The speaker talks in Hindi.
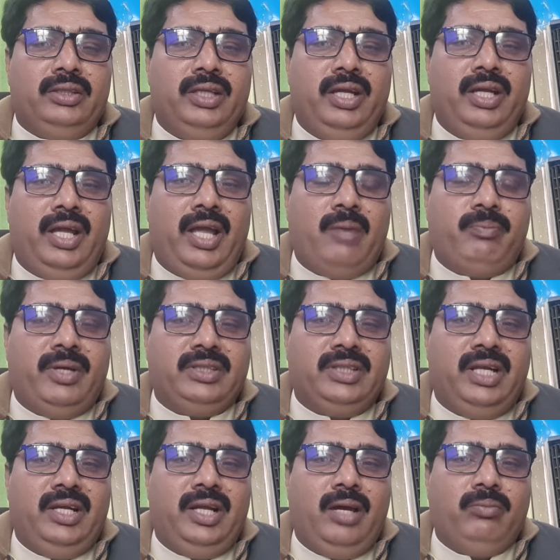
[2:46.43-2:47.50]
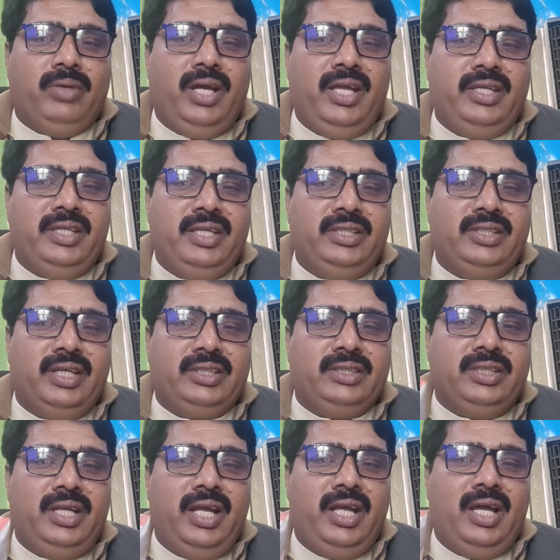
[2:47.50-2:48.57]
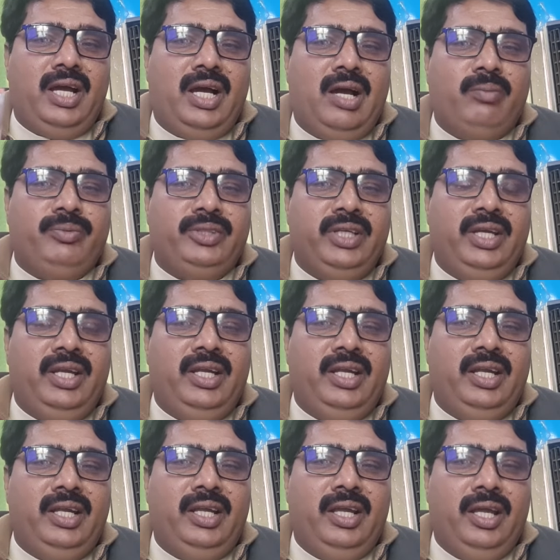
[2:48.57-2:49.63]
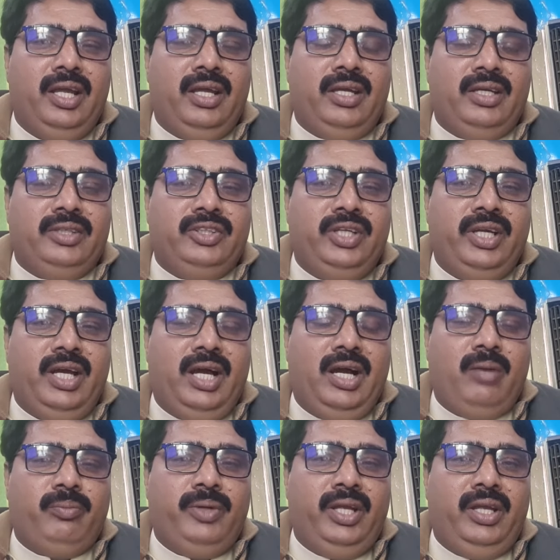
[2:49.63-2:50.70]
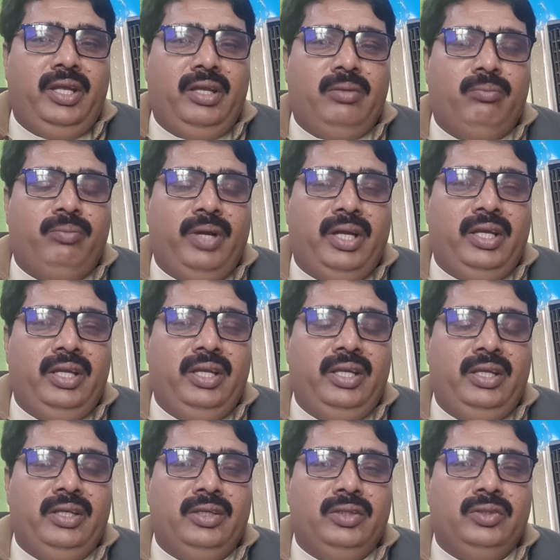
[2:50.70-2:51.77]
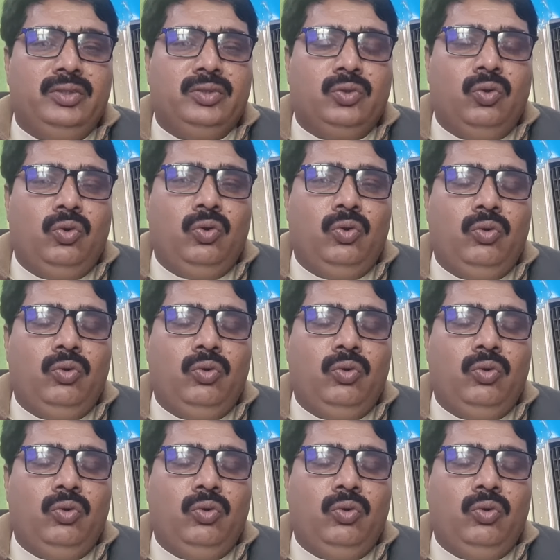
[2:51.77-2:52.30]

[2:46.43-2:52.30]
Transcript: ये हैपा सेल नाम का ये इंजेक्शन है आप ये ले लें ये आपने बकरी को